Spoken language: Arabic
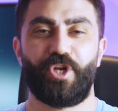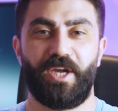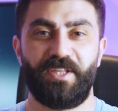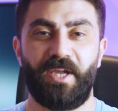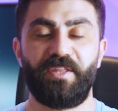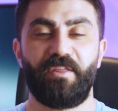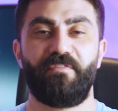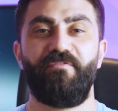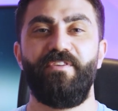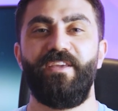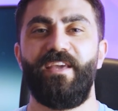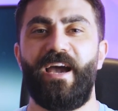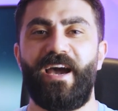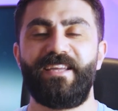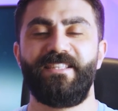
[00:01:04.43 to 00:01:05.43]
راح اتحدث
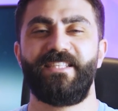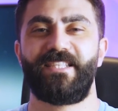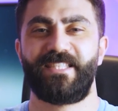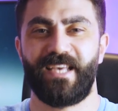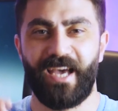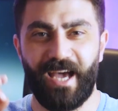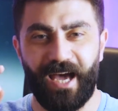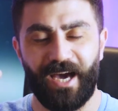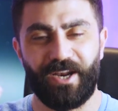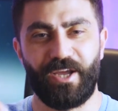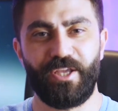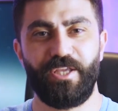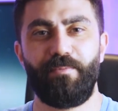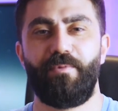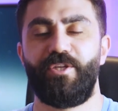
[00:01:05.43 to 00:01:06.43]
فيه عن ساعه
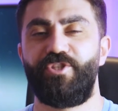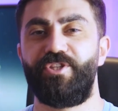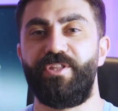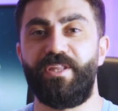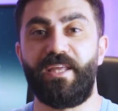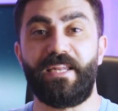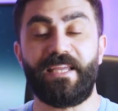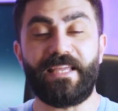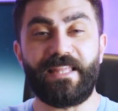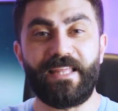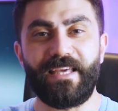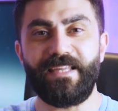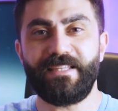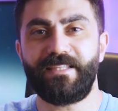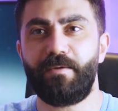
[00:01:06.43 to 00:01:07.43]
رهيبه جدا
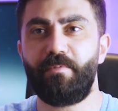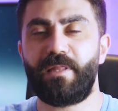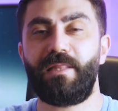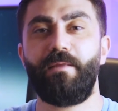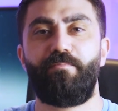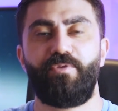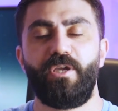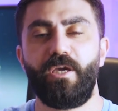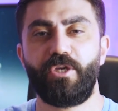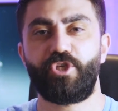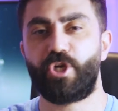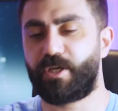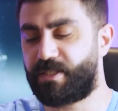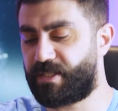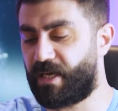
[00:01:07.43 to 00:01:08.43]
اذا انت مثلي
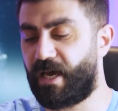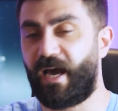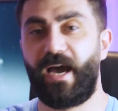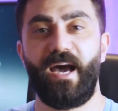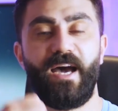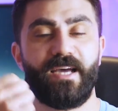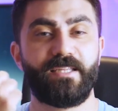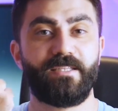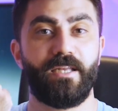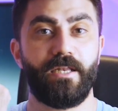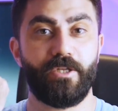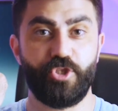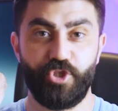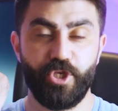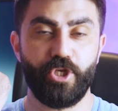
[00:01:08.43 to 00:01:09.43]
بتعشق ساعات
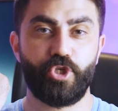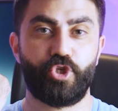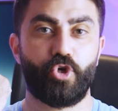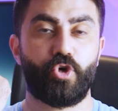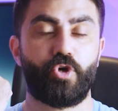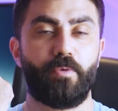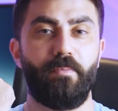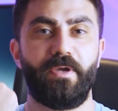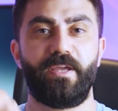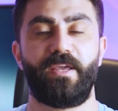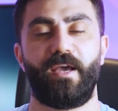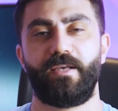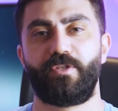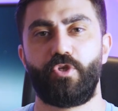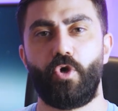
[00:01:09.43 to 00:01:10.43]
الجي شوك من
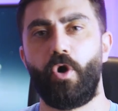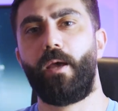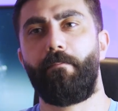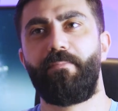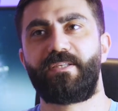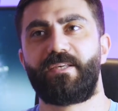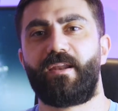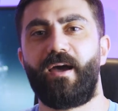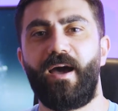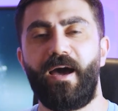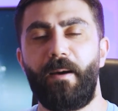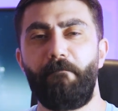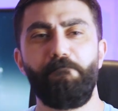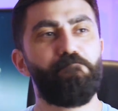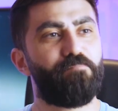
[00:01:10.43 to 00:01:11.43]
كاسيو
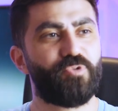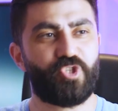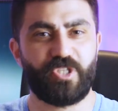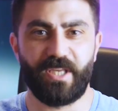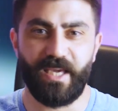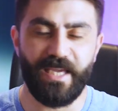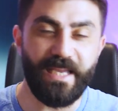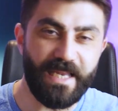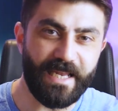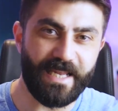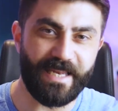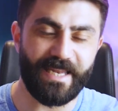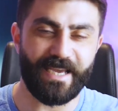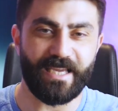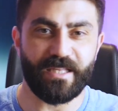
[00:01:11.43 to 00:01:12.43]
بصراحه مستحيل
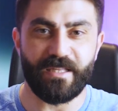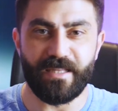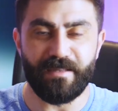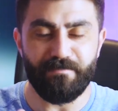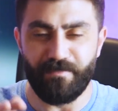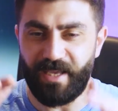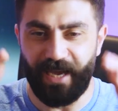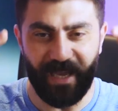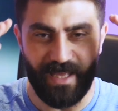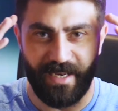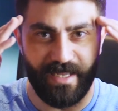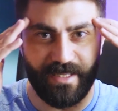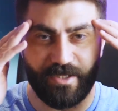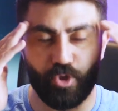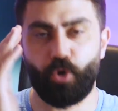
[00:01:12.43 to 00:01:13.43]
انك
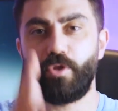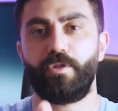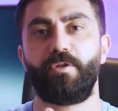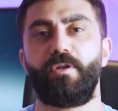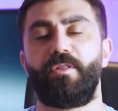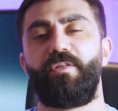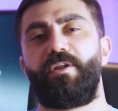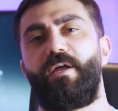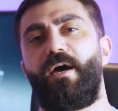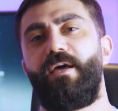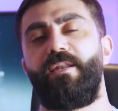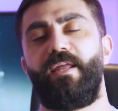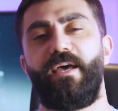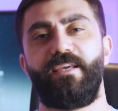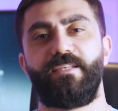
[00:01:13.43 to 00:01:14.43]
يعني تغض النظر
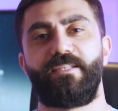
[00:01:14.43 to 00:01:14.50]
عن هي